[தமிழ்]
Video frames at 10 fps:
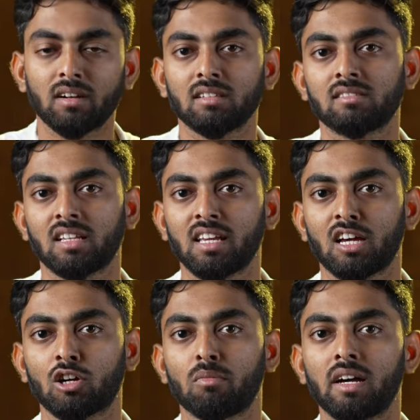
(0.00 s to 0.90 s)
பண்ணுறது
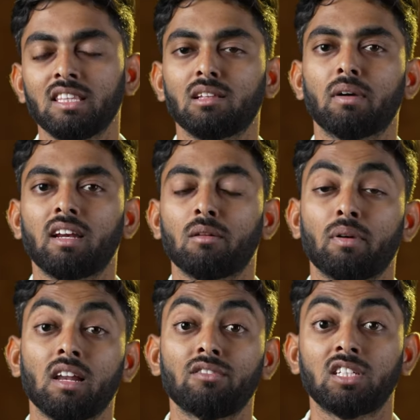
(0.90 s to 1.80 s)
சரியாக இருக்குமா இந்த மாதிரியான
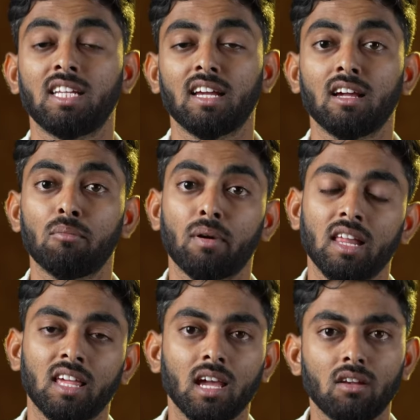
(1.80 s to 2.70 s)
பல விஷயங்கள்
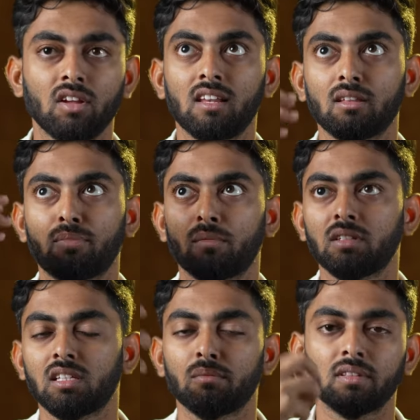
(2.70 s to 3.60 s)
பல கேள்விகள் இந்த
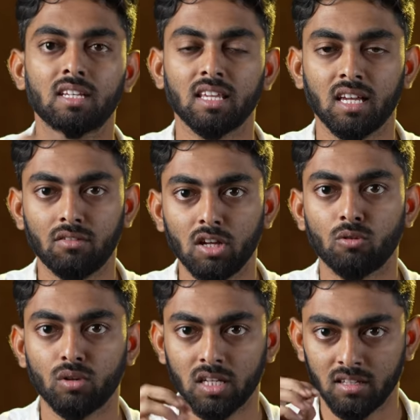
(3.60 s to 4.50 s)
பிரபஞ்சத்தை பற்றின
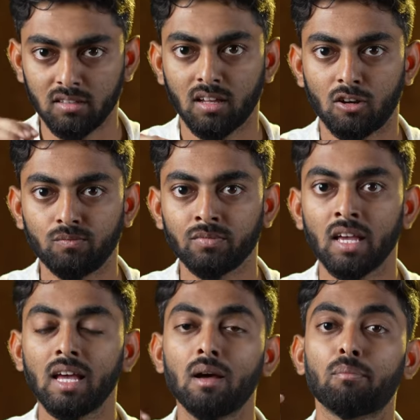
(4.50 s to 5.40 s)
கேள்விகள் உங்களுக்கு இருந்தாலும்
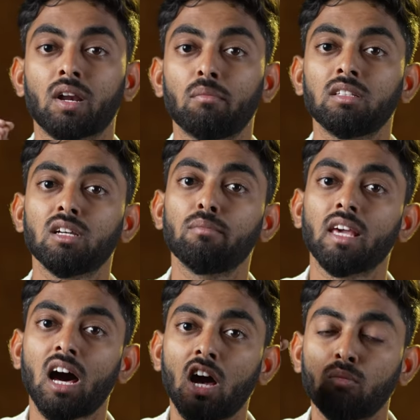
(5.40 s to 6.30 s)
பிரபஞ்சம்
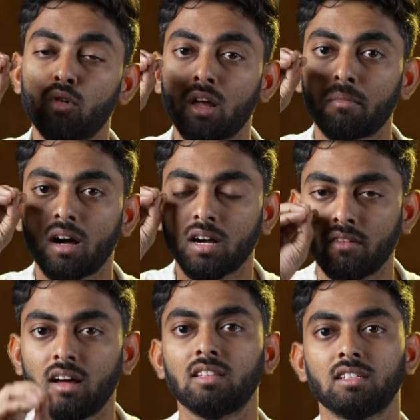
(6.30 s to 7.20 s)
யார்
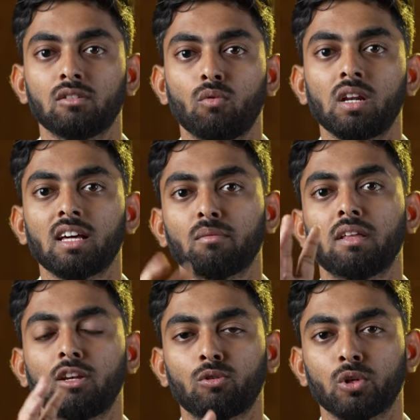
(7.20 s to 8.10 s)
மூலமாகவாது உங்களுக்கு அந்த
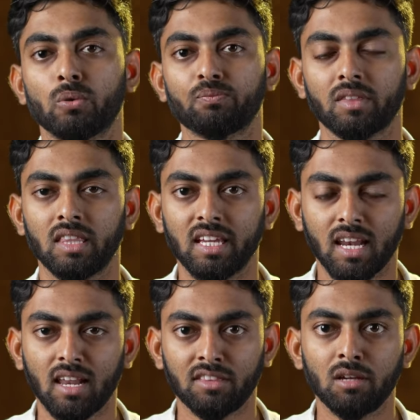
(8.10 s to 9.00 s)
பதிலை கொடுக்கும்
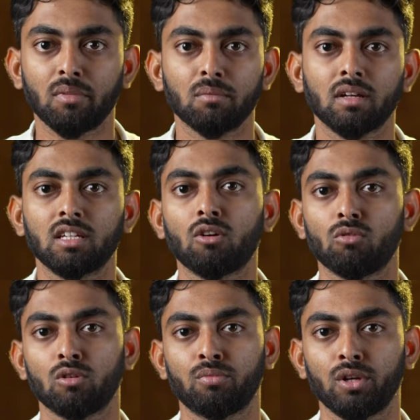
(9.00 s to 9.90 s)
நீங்கள் நல்லா திங்க் பண்ணி பார்த்தீங்கன்னா
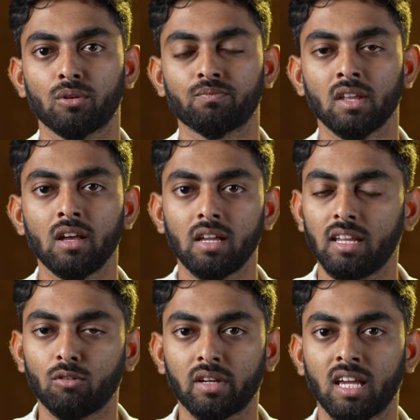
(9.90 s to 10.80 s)
உங்களுக்கு புரியும்
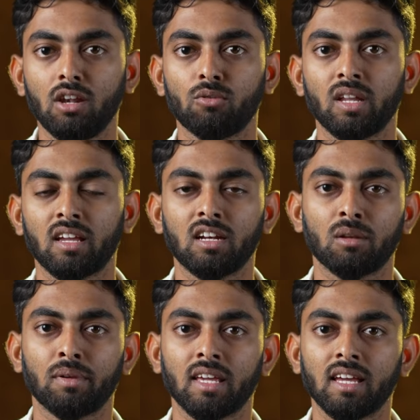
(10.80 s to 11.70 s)
நீங்கள் ஒரு கேள்வி ஒன்று
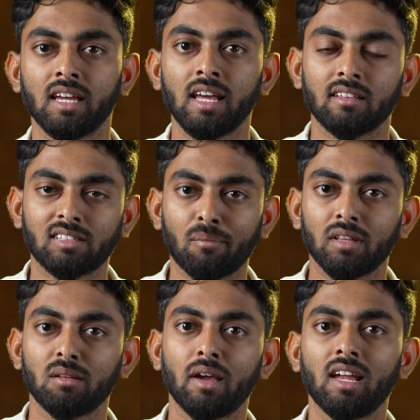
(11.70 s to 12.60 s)
கேட்டிருப்பீங்க
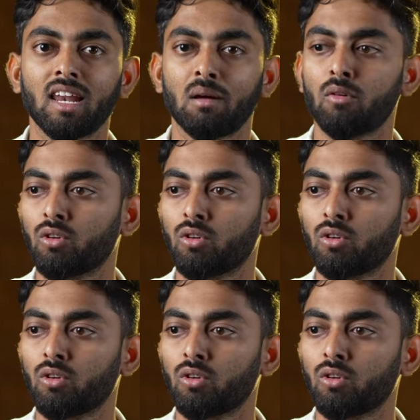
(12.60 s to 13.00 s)
சம்மந்தமே இல்லாமல்